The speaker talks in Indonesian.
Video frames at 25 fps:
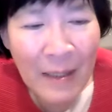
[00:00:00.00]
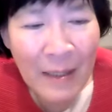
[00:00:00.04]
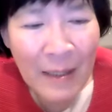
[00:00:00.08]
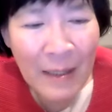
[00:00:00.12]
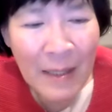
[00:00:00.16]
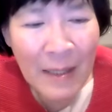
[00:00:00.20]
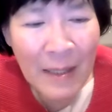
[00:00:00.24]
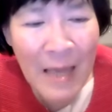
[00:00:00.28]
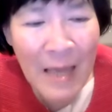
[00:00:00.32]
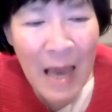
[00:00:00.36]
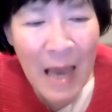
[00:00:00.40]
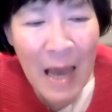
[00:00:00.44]

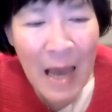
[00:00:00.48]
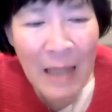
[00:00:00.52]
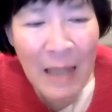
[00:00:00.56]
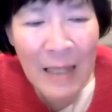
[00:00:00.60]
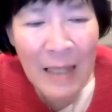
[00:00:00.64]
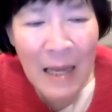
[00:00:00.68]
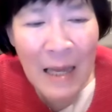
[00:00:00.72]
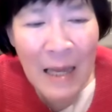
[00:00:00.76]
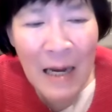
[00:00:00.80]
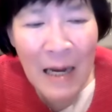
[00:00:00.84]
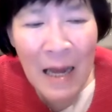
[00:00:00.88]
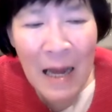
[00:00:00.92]
Dia
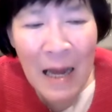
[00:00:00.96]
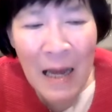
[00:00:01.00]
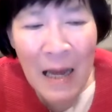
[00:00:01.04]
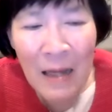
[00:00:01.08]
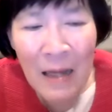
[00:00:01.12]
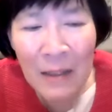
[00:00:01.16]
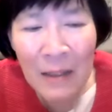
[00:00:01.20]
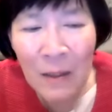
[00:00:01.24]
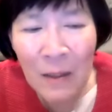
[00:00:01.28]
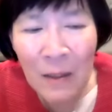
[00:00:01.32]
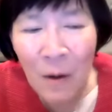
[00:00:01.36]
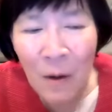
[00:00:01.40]
adalah
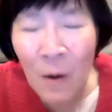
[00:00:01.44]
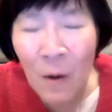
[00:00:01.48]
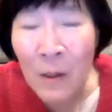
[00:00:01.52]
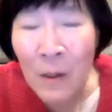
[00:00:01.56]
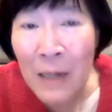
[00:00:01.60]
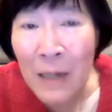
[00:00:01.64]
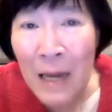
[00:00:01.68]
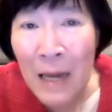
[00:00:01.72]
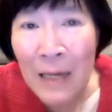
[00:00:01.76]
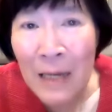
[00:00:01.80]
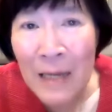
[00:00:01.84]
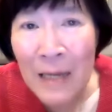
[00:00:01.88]

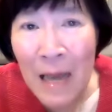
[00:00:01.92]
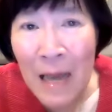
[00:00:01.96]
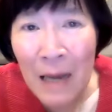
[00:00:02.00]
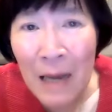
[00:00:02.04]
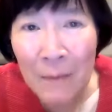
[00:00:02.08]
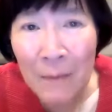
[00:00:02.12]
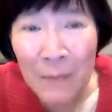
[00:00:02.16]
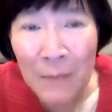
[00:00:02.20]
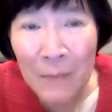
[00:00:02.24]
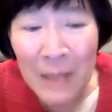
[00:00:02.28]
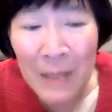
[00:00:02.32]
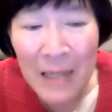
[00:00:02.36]
orang
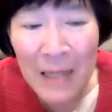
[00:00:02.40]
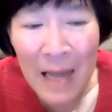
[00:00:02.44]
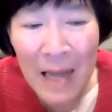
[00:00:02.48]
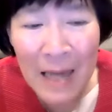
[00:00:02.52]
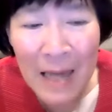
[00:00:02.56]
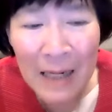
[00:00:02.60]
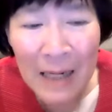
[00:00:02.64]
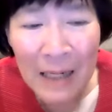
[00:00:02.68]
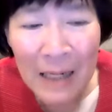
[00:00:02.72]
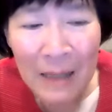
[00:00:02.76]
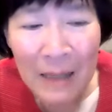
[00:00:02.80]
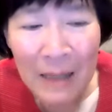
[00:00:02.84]
yang
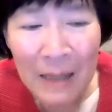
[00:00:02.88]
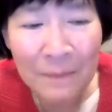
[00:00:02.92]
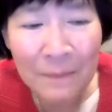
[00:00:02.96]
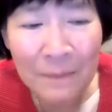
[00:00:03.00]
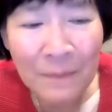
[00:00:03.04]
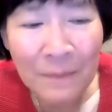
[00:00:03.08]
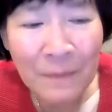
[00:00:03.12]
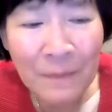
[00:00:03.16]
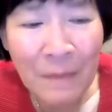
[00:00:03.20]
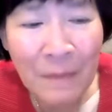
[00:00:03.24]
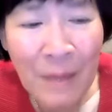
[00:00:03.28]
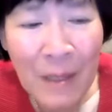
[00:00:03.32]
benar.
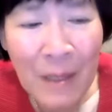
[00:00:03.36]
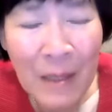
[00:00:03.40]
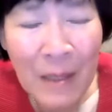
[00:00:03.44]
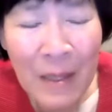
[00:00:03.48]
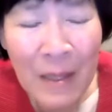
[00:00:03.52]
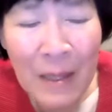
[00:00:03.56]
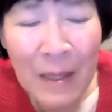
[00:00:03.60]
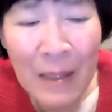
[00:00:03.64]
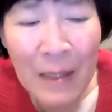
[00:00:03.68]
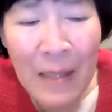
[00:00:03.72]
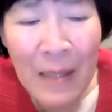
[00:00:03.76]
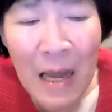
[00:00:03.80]

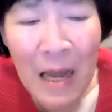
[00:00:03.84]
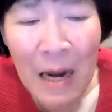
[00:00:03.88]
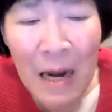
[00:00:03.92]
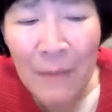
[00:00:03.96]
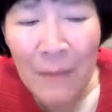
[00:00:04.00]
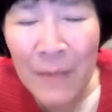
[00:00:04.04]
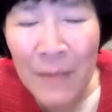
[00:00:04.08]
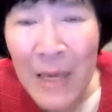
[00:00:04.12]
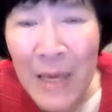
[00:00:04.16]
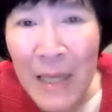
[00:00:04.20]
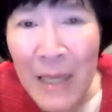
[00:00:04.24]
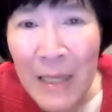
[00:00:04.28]
Dalam
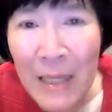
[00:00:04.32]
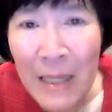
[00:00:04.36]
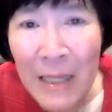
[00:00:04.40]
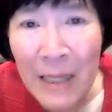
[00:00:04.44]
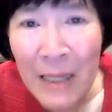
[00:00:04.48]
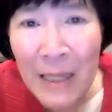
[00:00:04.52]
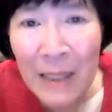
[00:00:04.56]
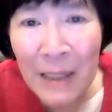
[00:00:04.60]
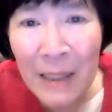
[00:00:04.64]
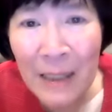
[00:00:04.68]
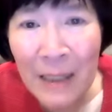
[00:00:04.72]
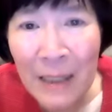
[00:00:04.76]

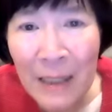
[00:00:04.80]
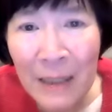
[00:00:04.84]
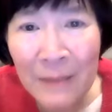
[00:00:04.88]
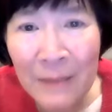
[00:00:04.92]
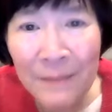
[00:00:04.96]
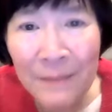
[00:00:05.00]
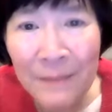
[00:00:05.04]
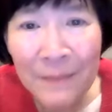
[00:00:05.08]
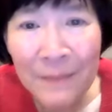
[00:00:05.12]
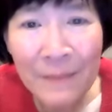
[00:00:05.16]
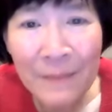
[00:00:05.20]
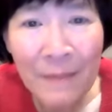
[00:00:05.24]
Injil,
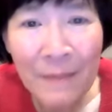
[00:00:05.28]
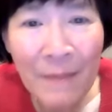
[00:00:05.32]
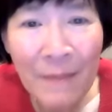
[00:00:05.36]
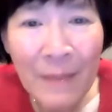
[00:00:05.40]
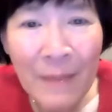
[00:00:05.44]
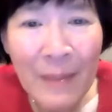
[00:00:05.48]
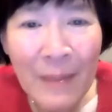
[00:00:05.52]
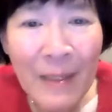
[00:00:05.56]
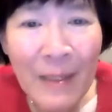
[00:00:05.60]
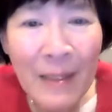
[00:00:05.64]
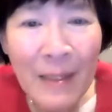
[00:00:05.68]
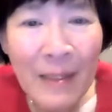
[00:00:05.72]

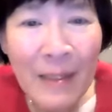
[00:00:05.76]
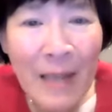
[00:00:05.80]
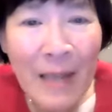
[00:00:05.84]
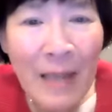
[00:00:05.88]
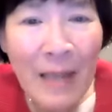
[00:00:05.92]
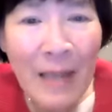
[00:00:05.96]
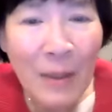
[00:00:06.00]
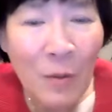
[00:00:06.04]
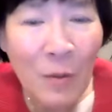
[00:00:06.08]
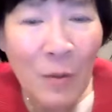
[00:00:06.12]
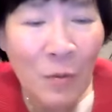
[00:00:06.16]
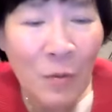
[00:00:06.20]

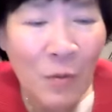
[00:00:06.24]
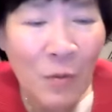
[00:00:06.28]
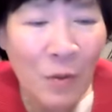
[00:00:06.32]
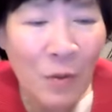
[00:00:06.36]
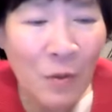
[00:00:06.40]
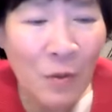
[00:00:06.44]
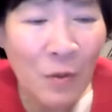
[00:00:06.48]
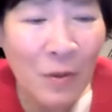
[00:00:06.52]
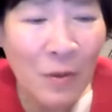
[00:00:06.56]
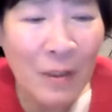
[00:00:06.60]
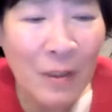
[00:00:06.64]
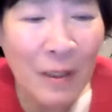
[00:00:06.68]
Santo
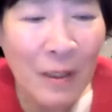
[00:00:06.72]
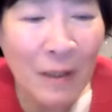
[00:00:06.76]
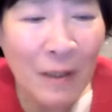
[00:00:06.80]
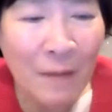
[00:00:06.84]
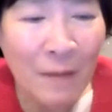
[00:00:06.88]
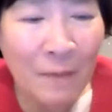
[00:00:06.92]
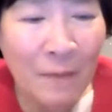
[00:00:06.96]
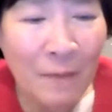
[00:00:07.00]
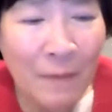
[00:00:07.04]
Joseph